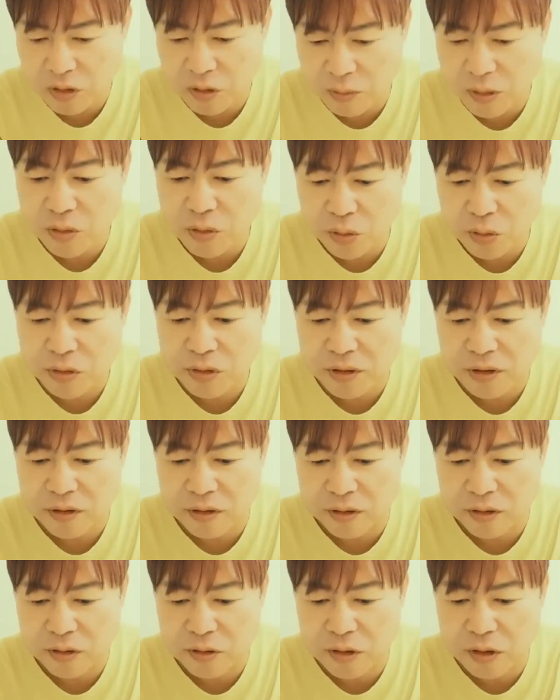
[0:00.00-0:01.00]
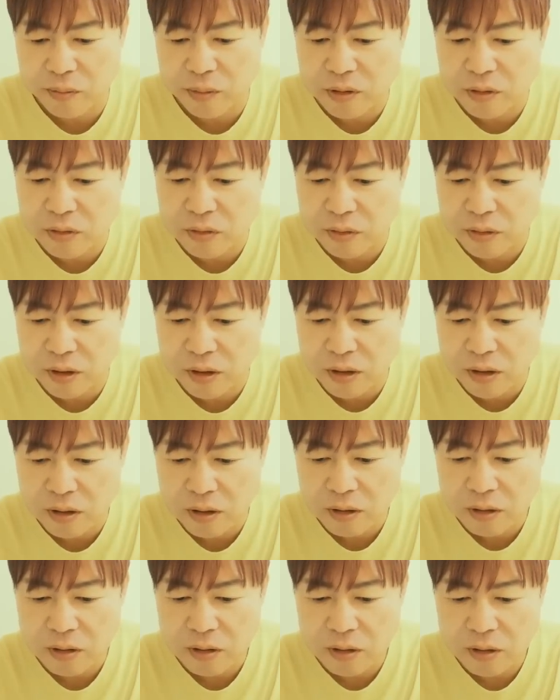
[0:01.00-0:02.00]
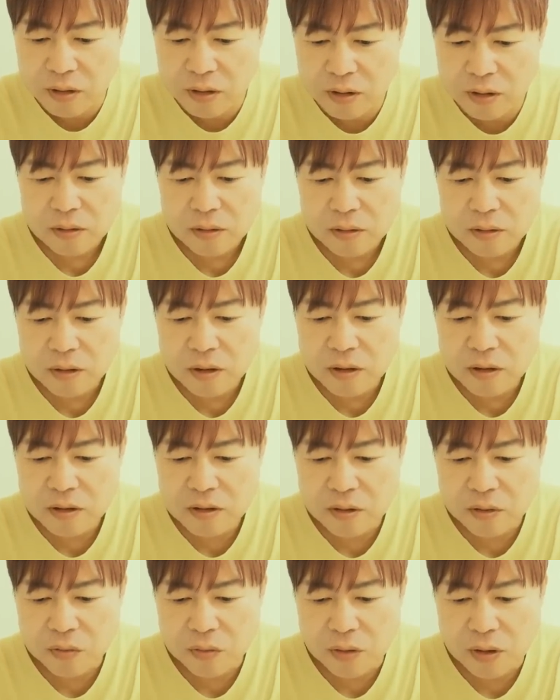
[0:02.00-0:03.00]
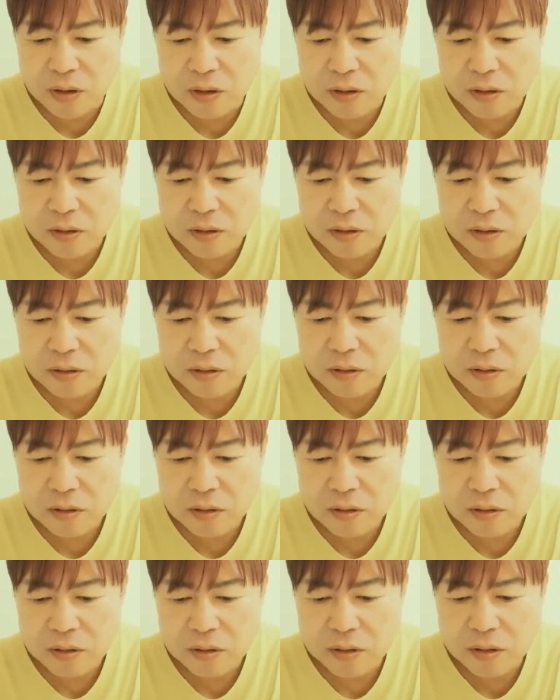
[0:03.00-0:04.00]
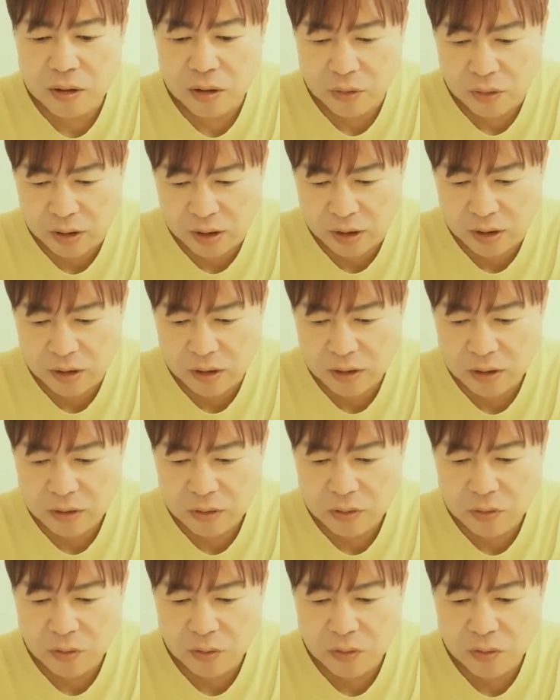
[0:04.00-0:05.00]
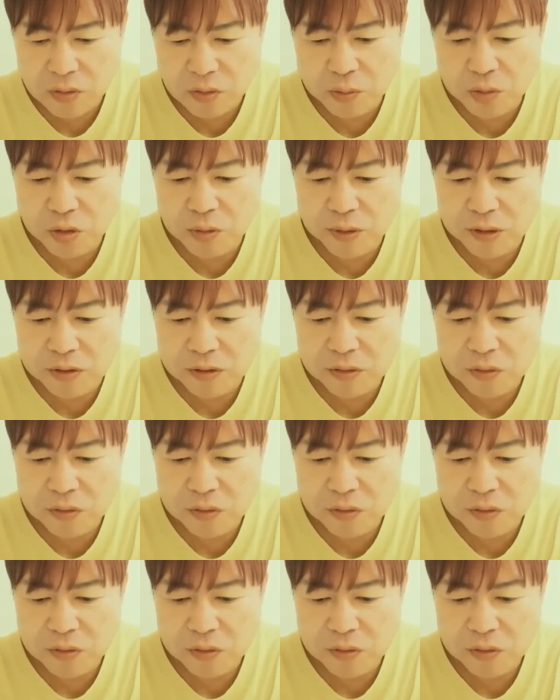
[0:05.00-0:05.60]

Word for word: 今の吉川さんと比べるとね。奈々ちゃんは、可愛いと思いま